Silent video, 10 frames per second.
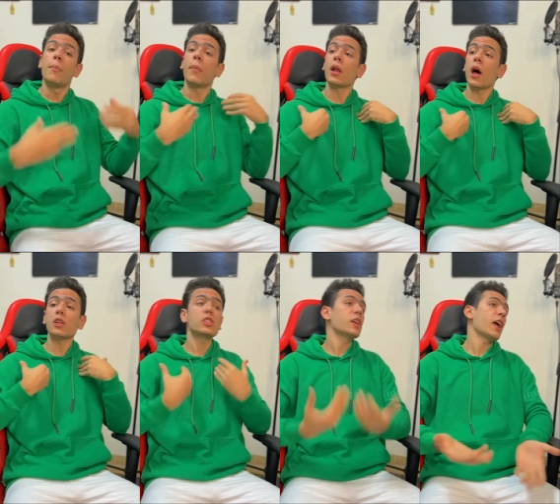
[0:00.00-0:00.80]
ما انا
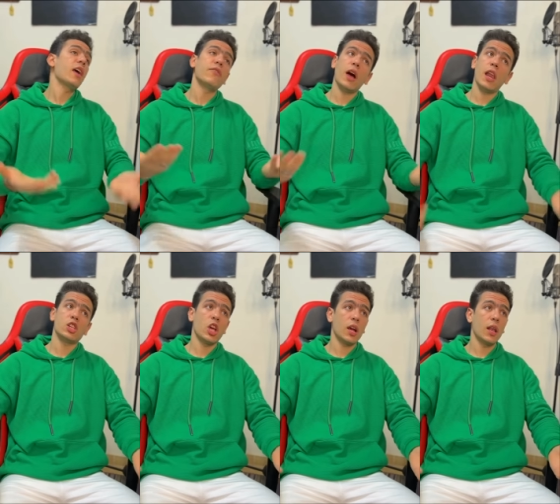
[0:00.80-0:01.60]
اصلي خايف على
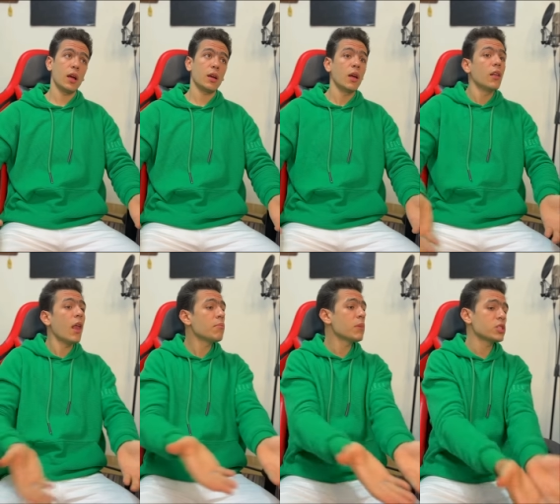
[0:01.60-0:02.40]
شكلك
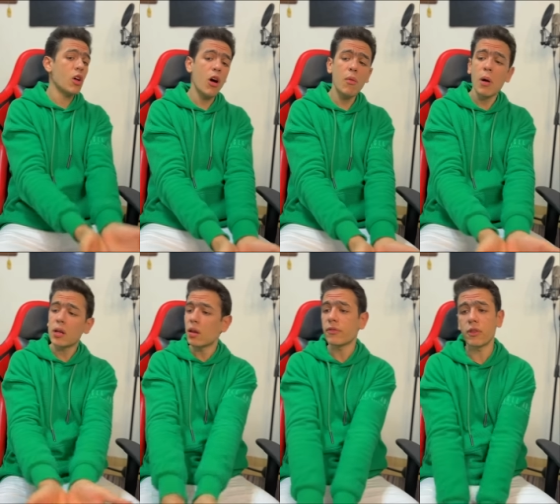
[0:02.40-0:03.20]
لما صحابك
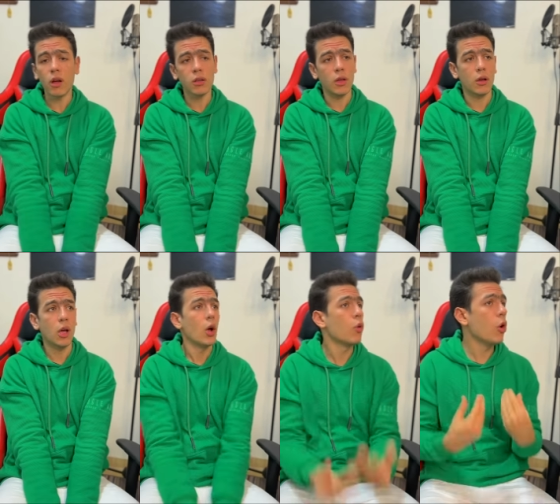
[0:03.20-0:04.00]
تفتقدك
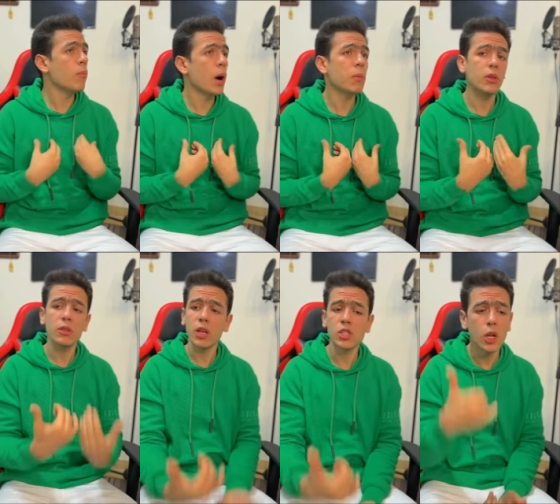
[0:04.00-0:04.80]
وهم
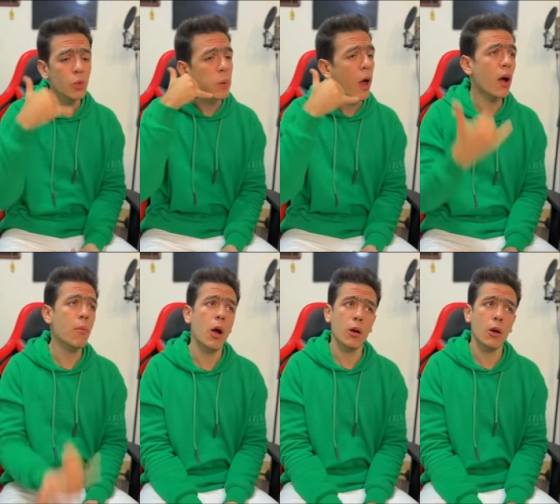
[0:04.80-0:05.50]
بيتصلوا برقمك